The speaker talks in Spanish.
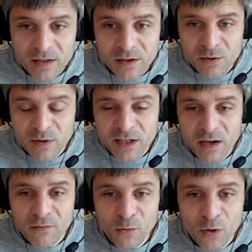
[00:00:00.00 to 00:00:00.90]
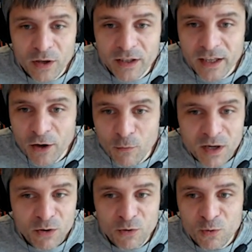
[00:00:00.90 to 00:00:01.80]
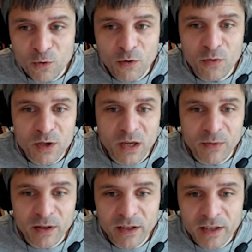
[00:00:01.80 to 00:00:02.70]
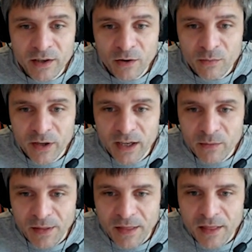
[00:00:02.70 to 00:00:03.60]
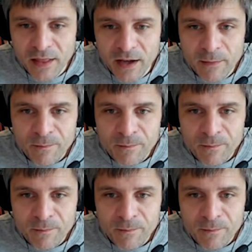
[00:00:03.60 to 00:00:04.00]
si os vais al fútbol italiano más oscuro, pues también tienen, ¿no? Mira, el Vicenza.